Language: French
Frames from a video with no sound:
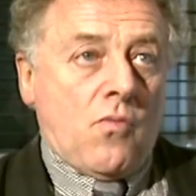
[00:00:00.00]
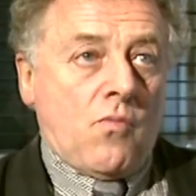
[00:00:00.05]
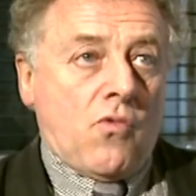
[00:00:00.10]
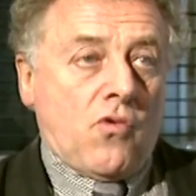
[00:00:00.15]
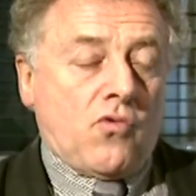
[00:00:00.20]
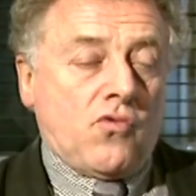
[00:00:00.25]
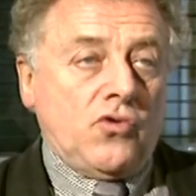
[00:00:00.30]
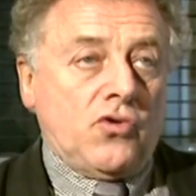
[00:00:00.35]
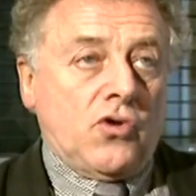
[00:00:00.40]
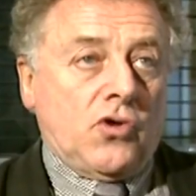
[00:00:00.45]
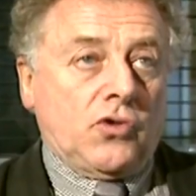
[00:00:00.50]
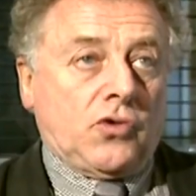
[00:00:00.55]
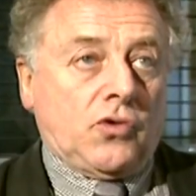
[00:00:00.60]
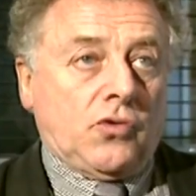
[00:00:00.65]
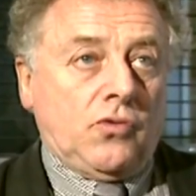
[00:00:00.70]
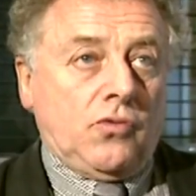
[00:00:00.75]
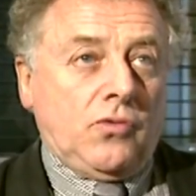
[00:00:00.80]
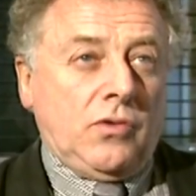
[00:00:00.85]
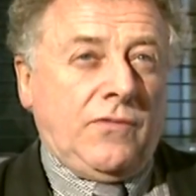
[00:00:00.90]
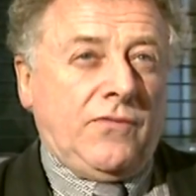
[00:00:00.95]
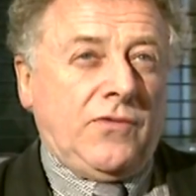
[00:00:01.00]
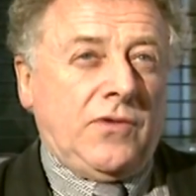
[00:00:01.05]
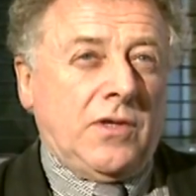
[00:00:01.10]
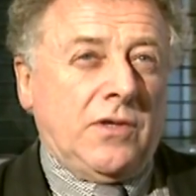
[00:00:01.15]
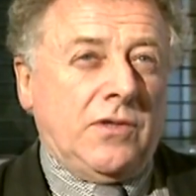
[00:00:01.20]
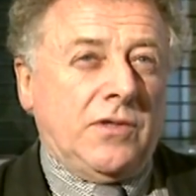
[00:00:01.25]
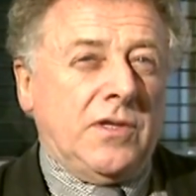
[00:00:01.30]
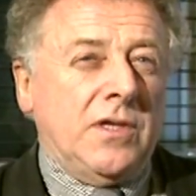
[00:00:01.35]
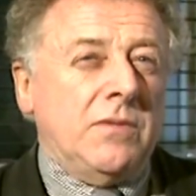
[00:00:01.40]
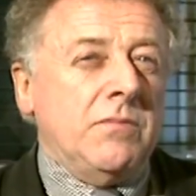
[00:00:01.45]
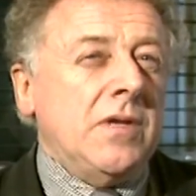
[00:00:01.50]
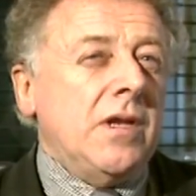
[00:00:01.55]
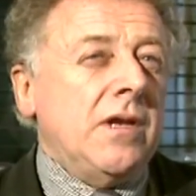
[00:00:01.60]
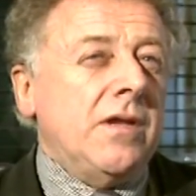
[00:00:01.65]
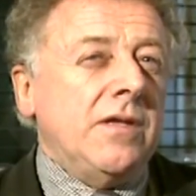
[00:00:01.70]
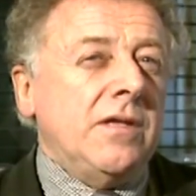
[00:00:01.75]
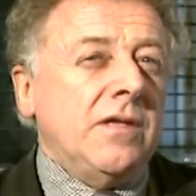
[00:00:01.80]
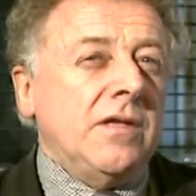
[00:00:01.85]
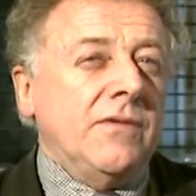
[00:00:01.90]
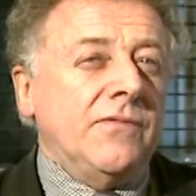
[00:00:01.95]
Beaucoup d'entre eux, ils viennent
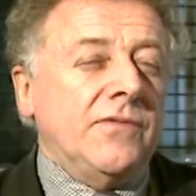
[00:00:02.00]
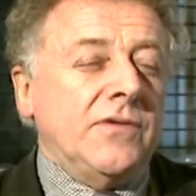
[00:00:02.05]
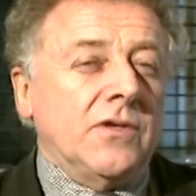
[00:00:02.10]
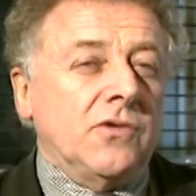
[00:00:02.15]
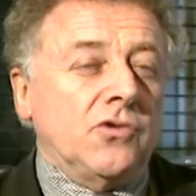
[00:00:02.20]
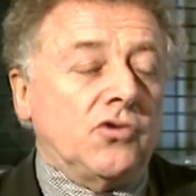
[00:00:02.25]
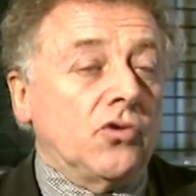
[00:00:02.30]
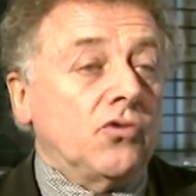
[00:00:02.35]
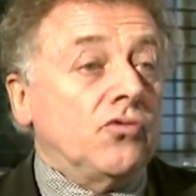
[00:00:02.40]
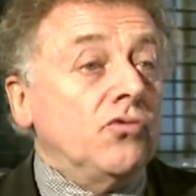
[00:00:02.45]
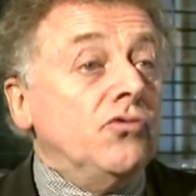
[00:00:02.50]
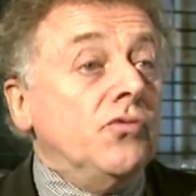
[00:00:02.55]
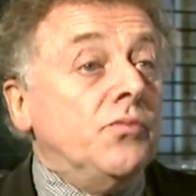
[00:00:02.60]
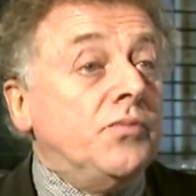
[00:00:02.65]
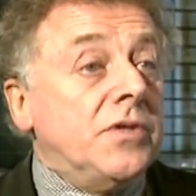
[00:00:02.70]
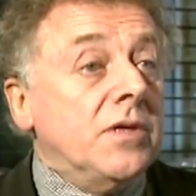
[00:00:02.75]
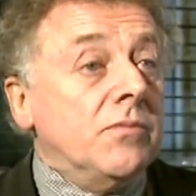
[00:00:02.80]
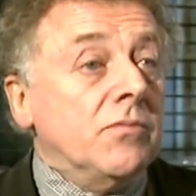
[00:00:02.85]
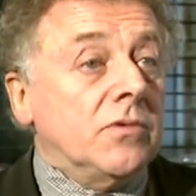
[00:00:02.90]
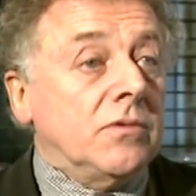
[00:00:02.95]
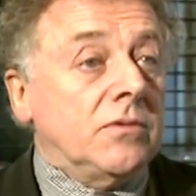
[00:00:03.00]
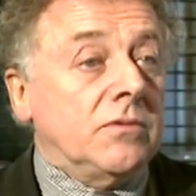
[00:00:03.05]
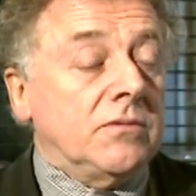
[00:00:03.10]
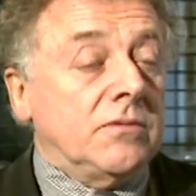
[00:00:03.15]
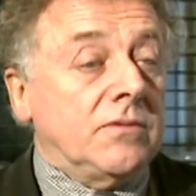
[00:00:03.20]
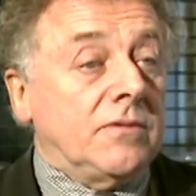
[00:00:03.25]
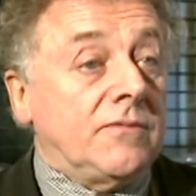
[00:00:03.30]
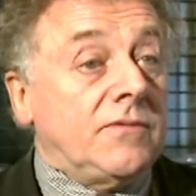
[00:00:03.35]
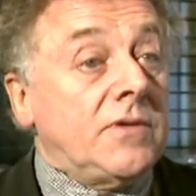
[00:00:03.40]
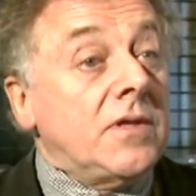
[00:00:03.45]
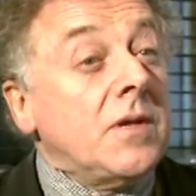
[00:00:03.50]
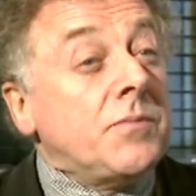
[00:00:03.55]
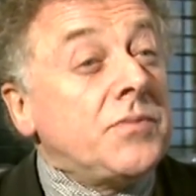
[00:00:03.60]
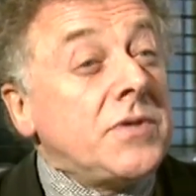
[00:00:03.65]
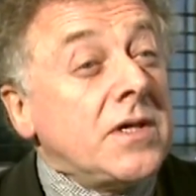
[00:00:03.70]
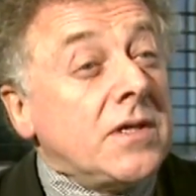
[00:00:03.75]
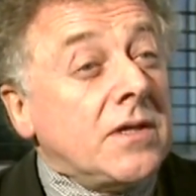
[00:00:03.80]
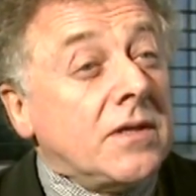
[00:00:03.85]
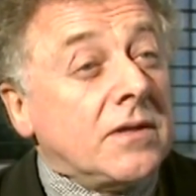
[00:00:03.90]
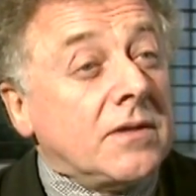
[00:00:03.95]
d'Émilie, ils viennent surtout du Piémont, ils viennent à
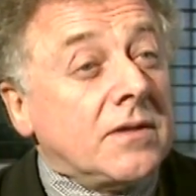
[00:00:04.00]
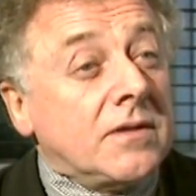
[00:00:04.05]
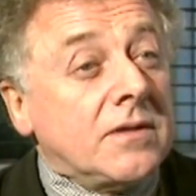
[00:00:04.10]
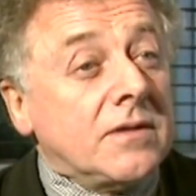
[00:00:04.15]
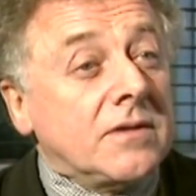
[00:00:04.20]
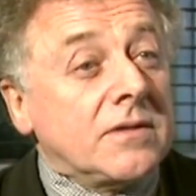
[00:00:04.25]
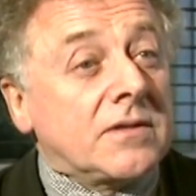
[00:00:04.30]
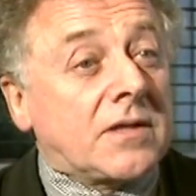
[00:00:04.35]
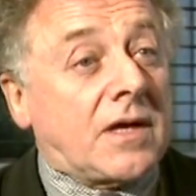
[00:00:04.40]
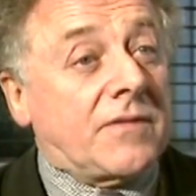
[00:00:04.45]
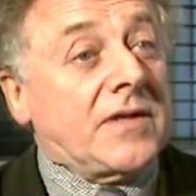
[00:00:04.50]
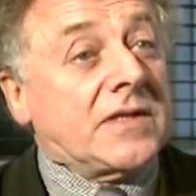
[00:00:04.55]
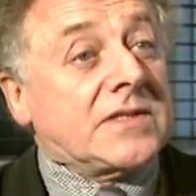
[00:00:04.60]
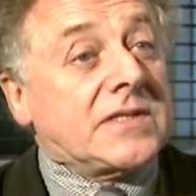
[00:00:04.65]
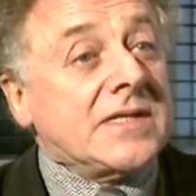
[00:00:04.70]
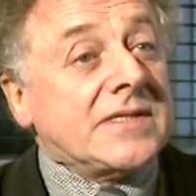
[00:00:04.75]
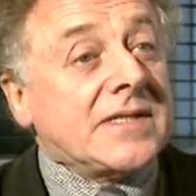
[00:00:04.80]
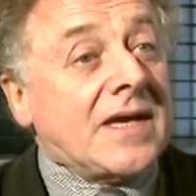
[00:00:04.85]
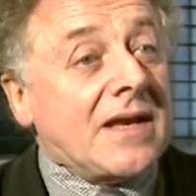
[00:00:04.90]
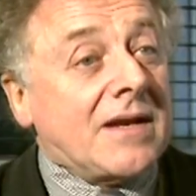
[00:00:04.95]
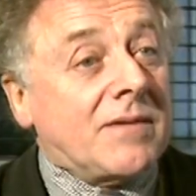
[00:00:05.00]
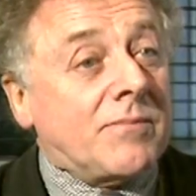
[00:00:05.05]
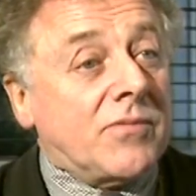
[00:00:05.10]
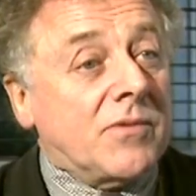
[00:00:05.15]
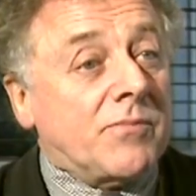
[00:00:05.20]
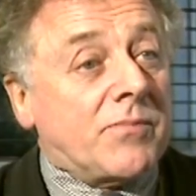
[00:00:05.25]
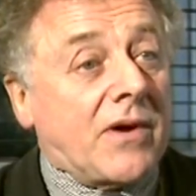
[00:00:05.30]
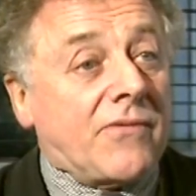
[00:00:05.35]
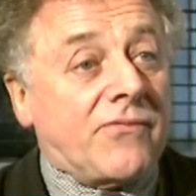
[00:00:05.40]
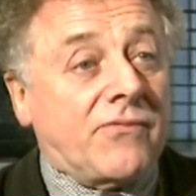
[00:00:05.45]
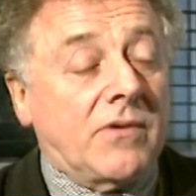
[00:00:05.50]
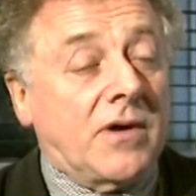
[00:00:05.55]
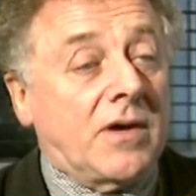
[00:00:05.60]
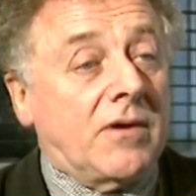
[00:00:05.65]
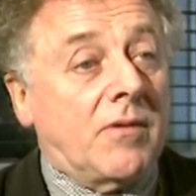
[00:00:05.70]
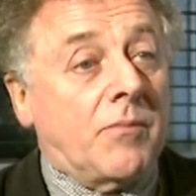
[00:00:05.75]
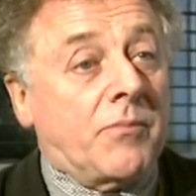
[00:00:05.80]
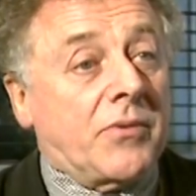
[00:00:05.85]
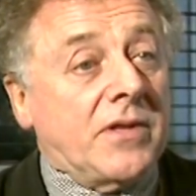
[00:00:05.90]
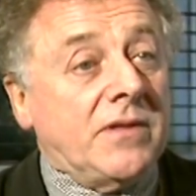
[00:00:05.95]
pied, traversent les Alpes,
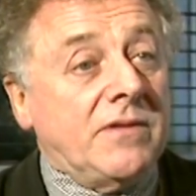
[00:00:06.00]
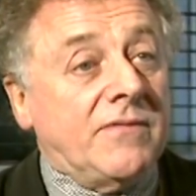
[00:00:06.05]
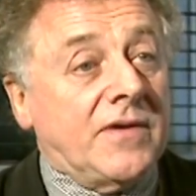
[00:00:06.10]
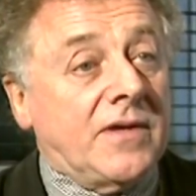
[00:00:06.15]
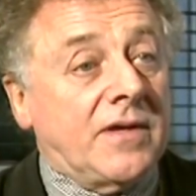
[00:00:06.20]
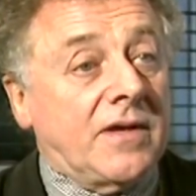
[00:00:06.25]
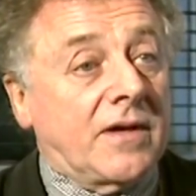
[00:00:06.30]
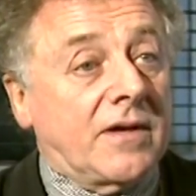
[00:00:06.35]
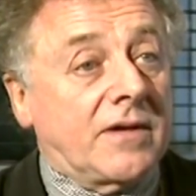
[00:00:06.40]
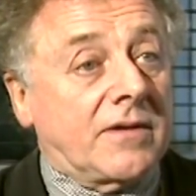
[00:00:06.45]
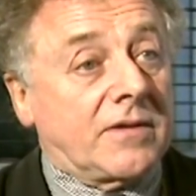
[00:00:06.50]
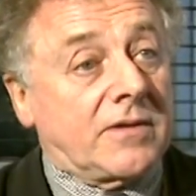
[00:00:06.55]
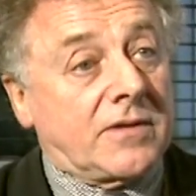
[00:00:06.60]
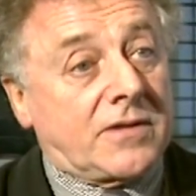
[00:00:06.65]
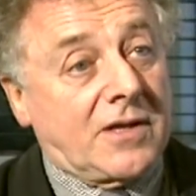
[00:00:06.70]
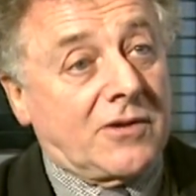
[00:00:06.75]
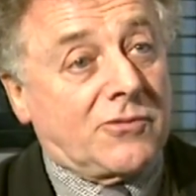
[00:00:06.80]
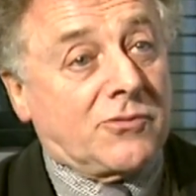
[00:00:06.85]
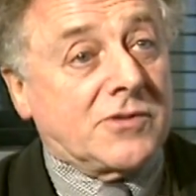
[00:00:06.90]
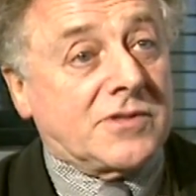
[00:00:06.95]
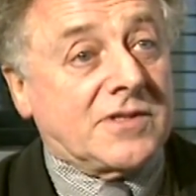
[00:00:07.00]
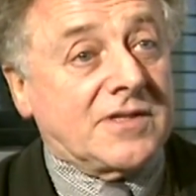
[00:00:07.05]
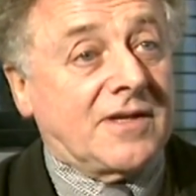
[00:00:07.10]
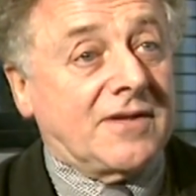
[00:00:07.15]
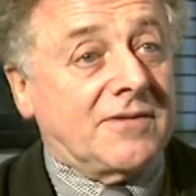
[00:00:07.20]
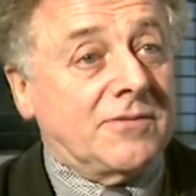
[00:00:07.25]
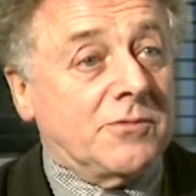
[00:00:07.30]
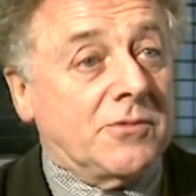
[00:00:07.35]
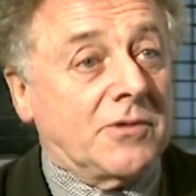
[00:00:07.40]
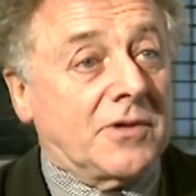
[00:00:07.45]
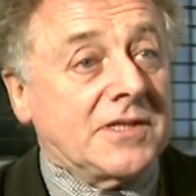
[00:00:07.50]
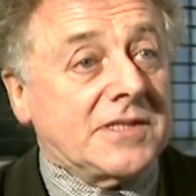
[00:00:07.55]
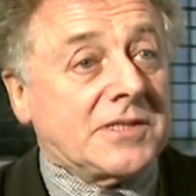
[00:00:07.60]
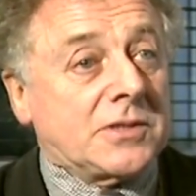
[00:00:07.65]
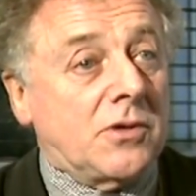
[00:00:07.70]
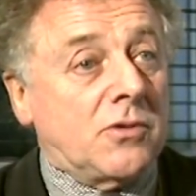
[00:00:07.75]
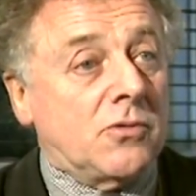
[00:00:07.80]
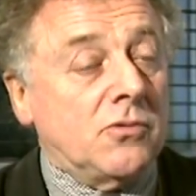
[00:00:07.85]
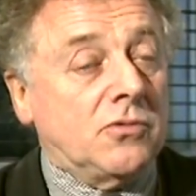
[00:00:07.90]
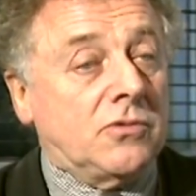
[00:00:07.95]
parfois en plein hiver, quelques-uns euh,
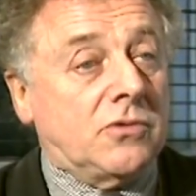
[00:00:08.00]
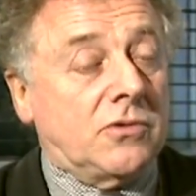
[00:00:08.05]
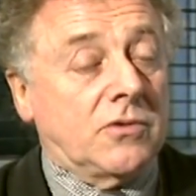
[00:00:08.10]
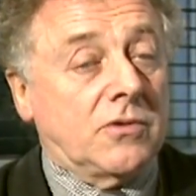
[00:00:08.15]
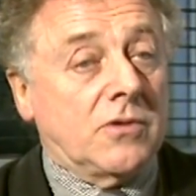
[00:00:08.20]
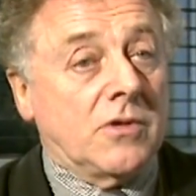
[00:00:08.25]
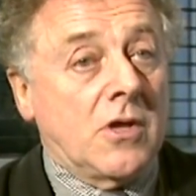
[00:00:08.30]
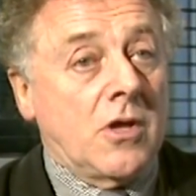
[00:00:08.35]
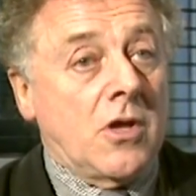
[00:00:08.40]
restent en route.